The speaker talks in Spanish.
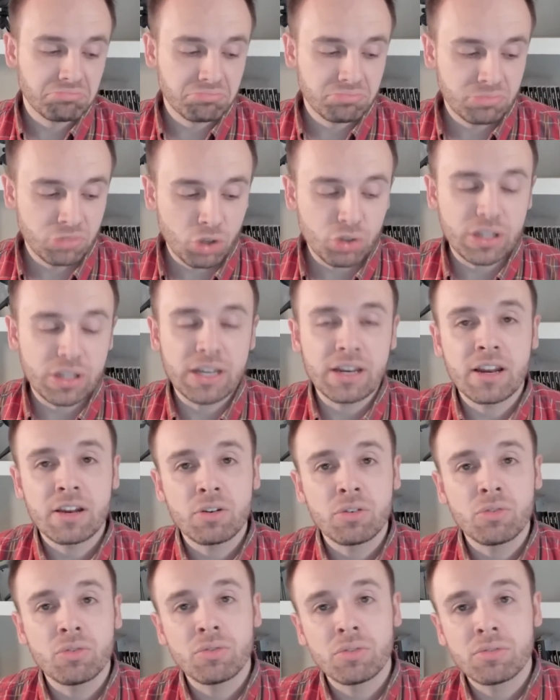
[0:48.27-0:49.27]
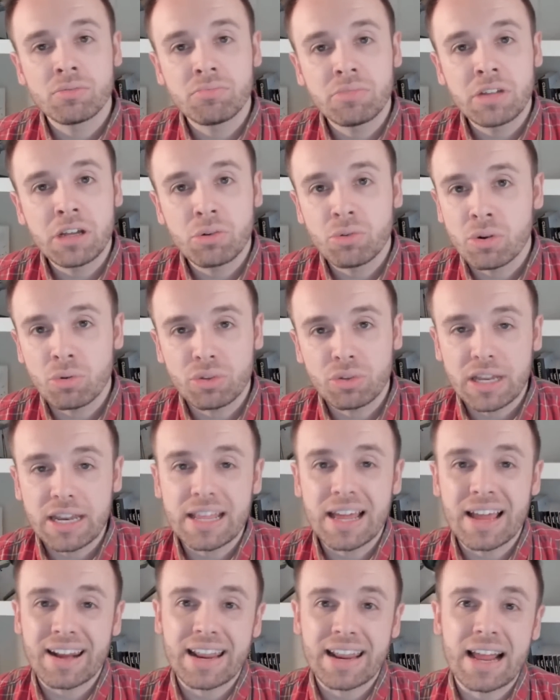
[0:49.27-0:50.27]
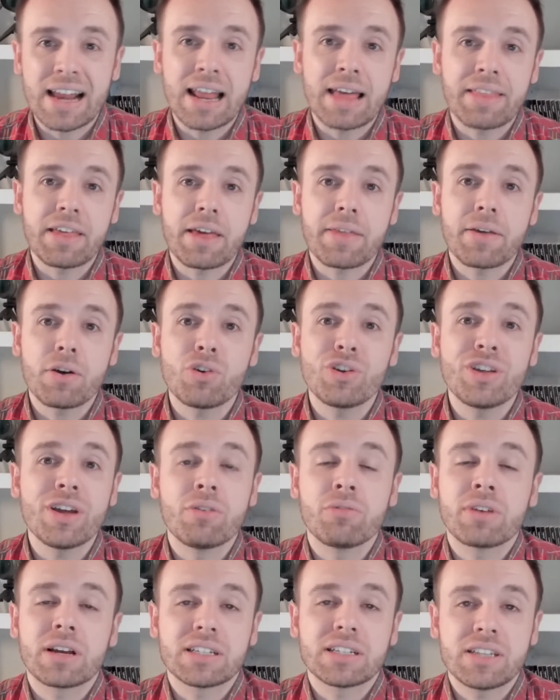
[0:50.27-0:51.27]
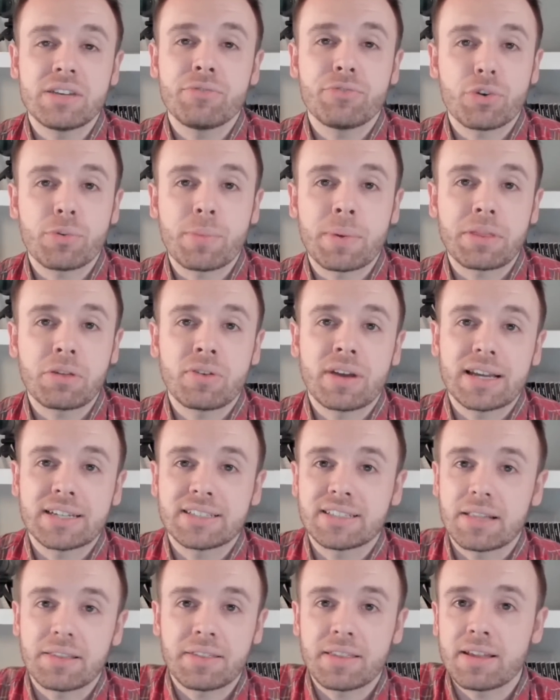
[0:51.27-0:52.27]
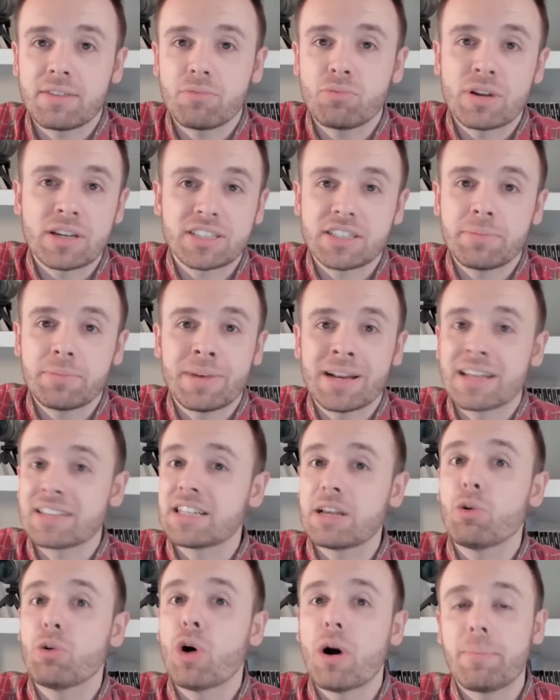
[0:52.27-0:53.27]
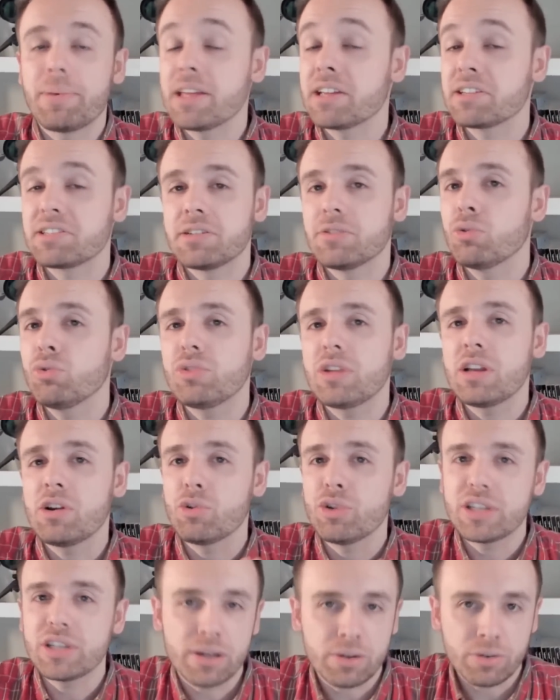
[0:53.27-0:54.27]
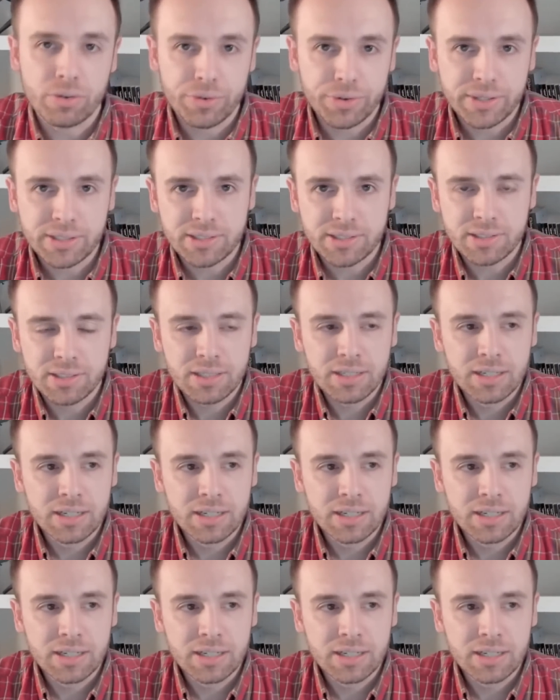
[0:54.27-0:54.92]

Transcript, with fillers: no tienen ninguna utilidad real a día de hoy, aunque sea información que hasta hace unas semanas habría sido útil, hoy ya no lo es,